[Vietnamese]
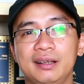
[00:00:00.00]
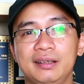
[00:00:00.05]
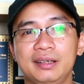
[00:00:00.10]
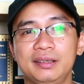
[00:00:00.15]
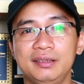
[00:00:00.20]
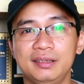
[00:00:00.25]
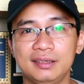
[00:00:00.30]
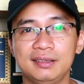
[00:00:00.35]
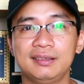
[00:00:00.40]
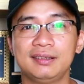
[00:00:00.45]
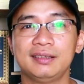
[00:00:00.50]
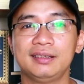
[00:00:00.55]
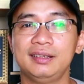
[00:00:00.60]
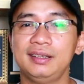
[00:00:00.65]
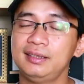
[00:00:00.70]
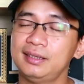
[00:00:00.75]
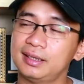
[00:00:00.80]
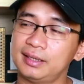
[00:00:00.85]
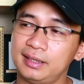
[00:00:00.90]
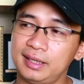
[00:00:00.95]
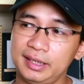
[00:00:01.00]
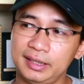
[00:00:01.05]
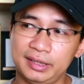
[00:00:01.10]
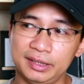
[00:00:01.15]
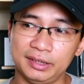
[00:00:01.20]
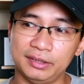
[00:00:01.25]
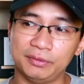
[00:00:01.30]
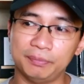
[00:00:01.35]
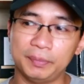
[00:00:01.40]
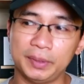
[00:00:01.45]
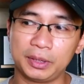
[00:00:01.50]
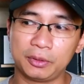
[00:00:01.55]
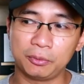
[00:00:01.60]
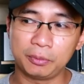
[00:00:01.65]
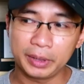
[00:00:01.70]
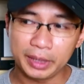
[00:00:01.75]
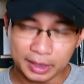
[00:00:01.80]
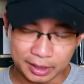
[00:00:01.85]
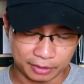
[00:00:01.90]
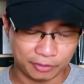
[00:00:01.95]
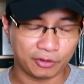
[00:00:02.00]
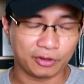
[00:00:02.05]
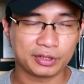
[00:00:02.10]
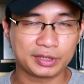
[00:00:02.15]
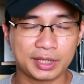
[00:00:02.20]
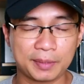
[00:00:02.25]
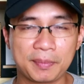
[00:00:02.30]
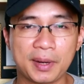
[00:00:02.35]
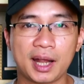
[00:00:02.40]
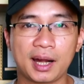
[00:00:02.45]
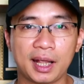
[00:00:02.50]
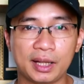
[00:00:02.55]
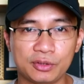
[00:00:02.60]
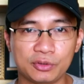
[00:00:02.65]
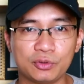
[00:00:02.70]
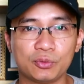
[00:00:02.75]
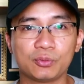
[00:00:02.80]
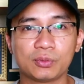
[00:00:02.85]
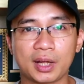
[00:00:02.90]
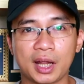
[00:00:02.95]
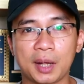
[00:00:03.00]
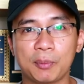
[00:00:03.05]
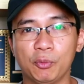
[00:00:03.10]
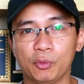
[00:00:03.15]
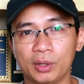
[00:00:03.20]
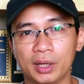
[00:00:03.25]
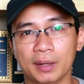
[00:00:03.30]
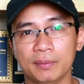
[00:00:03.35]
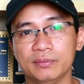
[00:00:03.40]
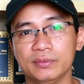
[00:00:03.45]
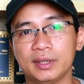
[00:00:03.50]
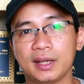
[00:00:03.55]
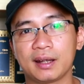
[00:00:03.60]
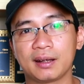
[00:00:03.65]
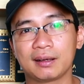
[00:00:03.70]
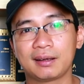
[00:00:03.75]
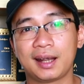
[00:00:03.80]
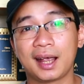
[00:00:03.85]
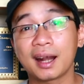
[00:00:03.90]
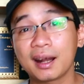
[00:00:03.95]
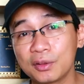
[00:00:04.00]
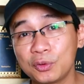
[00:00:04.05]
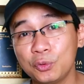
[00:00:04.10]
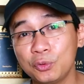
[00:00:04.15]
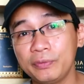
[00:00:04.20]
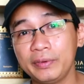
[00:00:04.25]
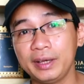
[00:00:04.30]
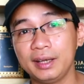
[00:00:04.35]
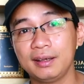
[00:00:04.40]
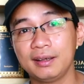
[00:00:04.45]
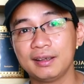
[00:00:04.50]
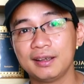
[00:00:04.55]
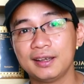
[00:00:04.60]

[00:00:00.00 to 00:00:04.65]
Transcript: Thế nhưng ít nhất ở đây thì mình cũng nghĩ là nó sẽ mang lại cho chúng ta một cảm giác khá là thú vị